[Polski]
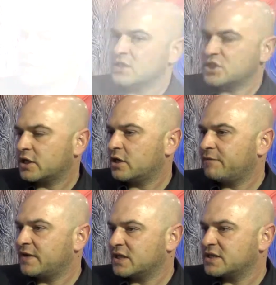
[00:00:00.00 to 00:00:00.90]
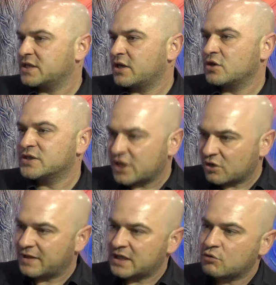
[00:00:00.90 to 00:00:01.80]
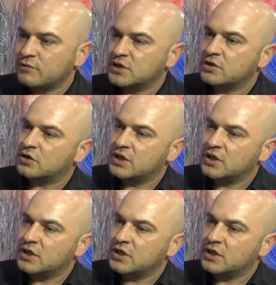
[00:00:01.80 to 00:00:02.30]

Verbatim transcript: Nasza oferta jest skierowana głównie do